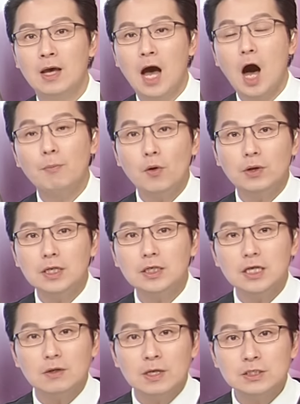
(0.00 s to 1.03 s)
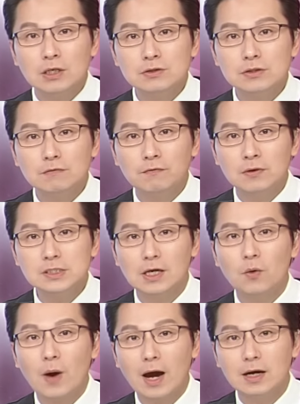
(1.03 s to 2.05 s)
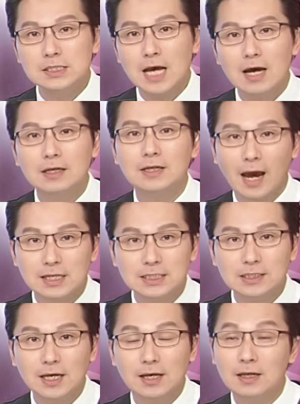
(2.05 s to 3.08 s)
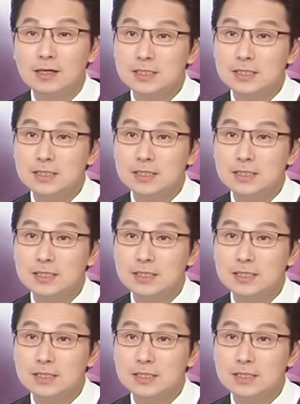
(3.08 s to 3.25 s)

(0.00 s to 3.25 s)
好不容易地缘政治风险缓和下来的台积电，